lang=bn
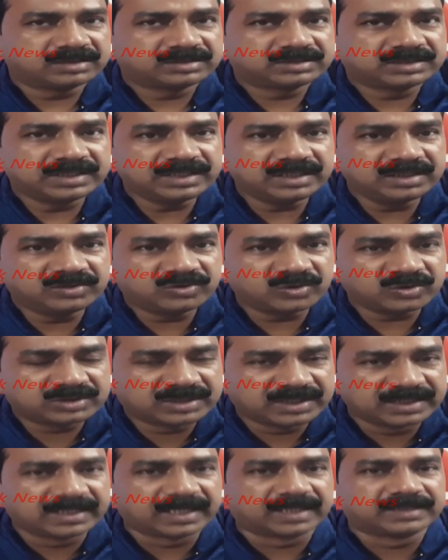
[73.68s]
তিনি তো
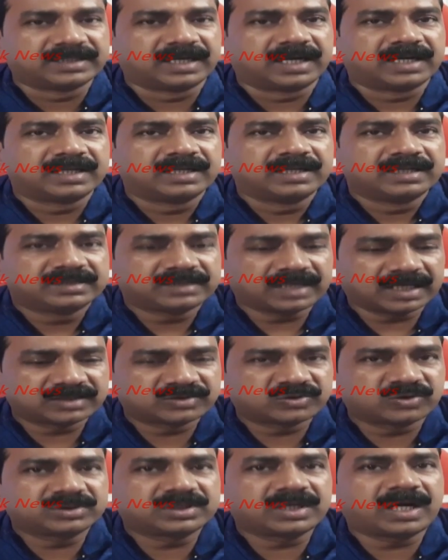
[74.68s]
ঠিকাদার তার
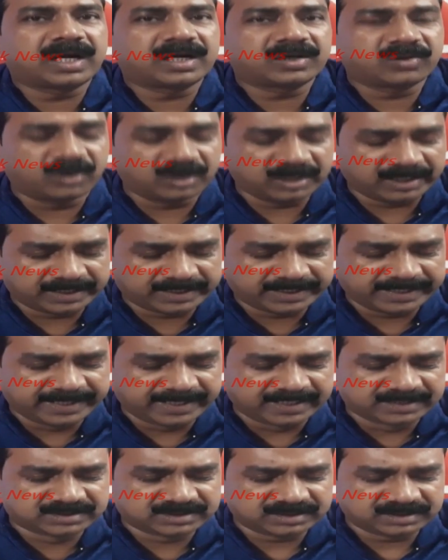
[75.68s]
সাথে আরও অনেকেই
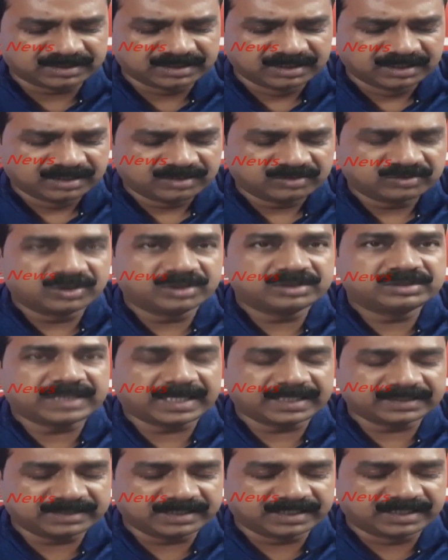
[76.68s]
আছে
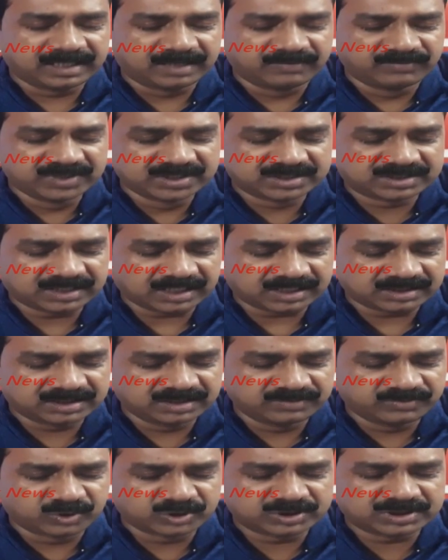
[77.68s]
যা দেখলাম লিস্টে
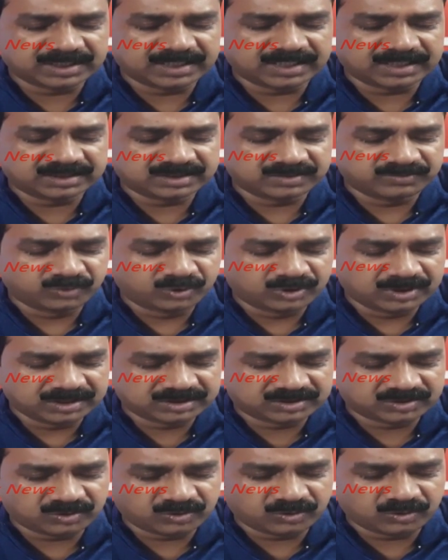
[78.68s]
আসিফ হোসেন আছে
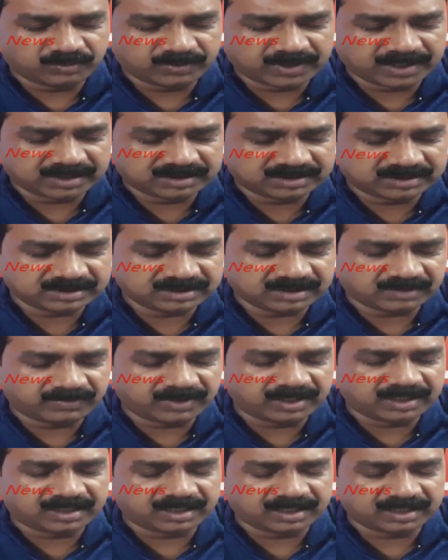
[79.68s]
মুকলেশ্বর রহমান আছে
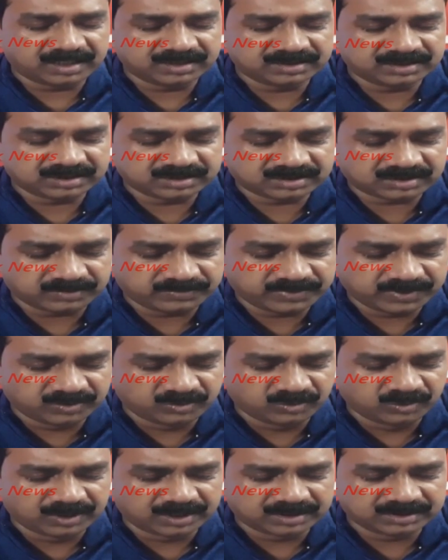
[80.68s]
জামাল খান আছে
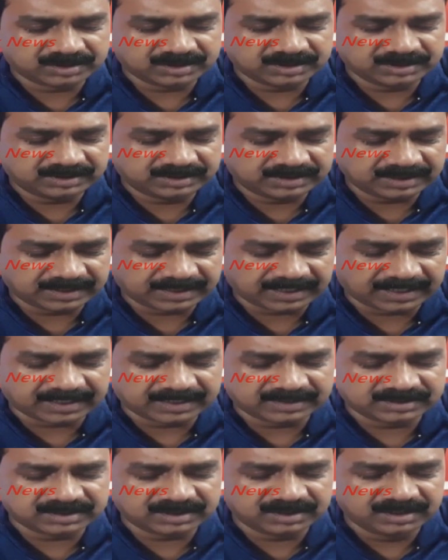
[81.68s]
শফিকুল আছে ইফতেকার
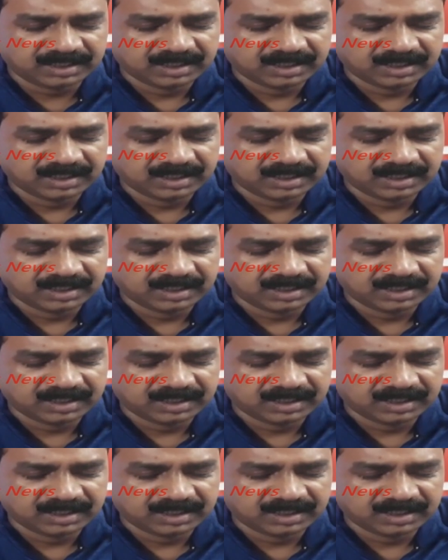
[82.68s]
আছে